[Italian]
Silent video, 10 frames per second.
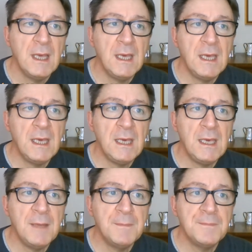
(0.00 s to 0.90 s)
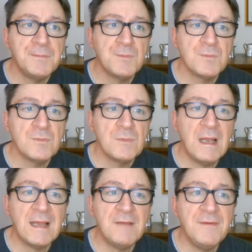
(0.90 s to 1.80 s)
E,
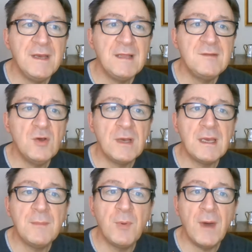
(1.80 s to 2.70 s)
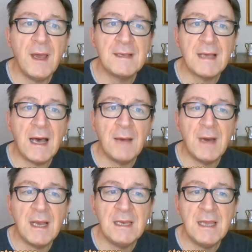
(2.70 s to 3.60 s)
ehm, la definizione di poeta
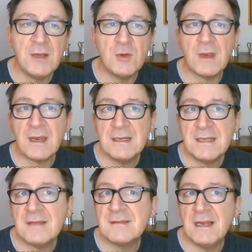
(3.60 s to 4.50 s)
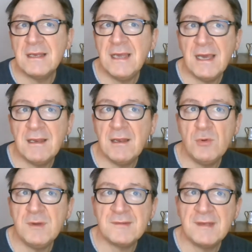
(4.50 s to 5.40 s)
maledetto in realtà se la diede
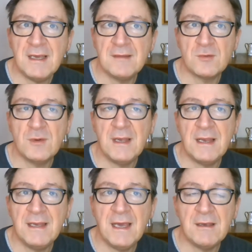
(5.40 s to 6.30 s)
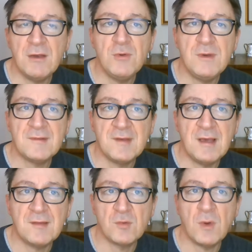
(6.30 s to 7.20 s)
lui stesso e la diede lui
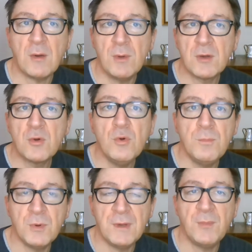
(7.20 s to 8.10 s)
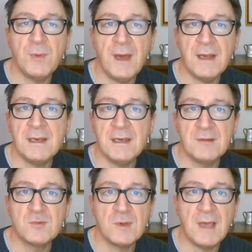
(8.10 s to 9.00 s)
stesso a quel gruppo di poeti
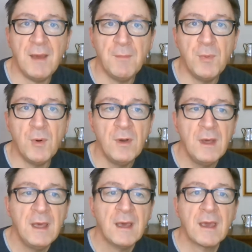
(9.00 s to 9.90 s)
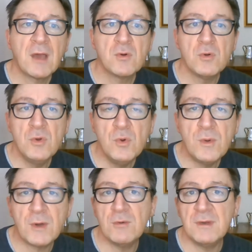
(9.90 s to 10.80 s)
del suo tempo che con
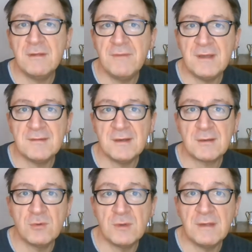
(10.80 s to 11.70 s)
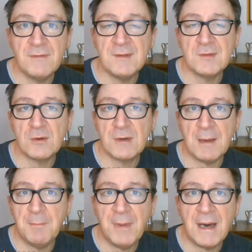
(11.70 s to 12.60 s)
lui condivise, condivisero
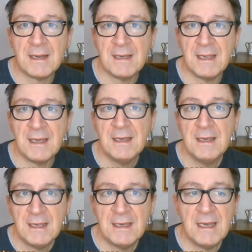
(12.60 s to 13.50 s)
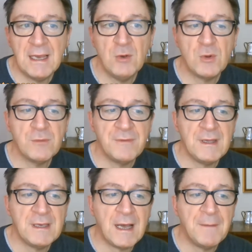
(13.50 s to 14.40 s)
gran parte della loro
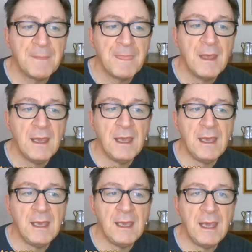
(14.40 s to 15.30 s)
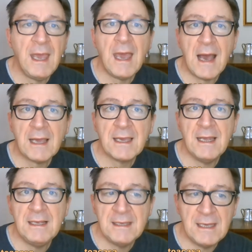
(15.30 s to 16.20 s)
vita e, e,
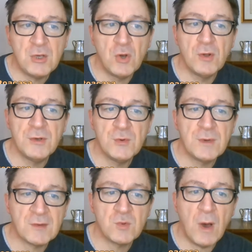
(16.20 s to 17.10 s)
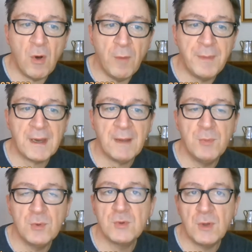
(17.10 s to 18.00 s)
anche il titolo di una sua opera,
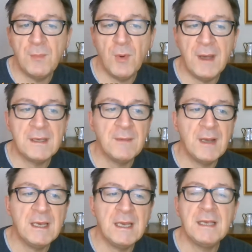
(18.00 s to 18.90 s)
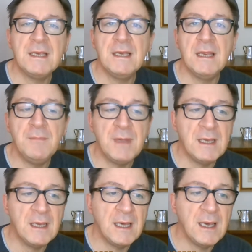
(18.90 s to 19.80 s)
appunto I poeti maledetti del
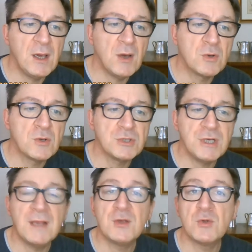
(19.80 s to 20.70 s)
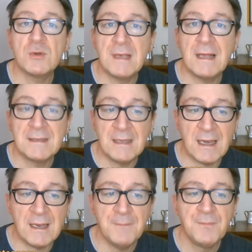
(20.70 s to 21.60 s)

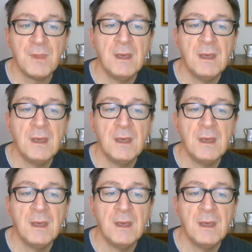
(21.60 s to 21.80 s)
1883.